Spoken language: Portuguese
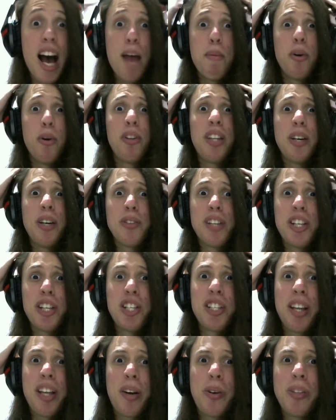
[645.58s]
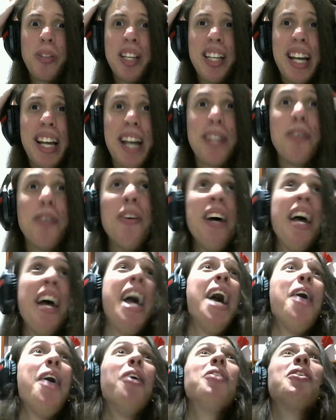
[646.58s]
meu Deus, a gente tá condenado.
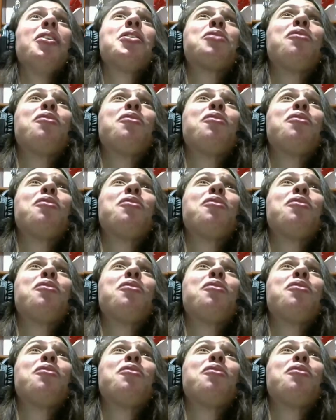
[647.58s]
É o nosso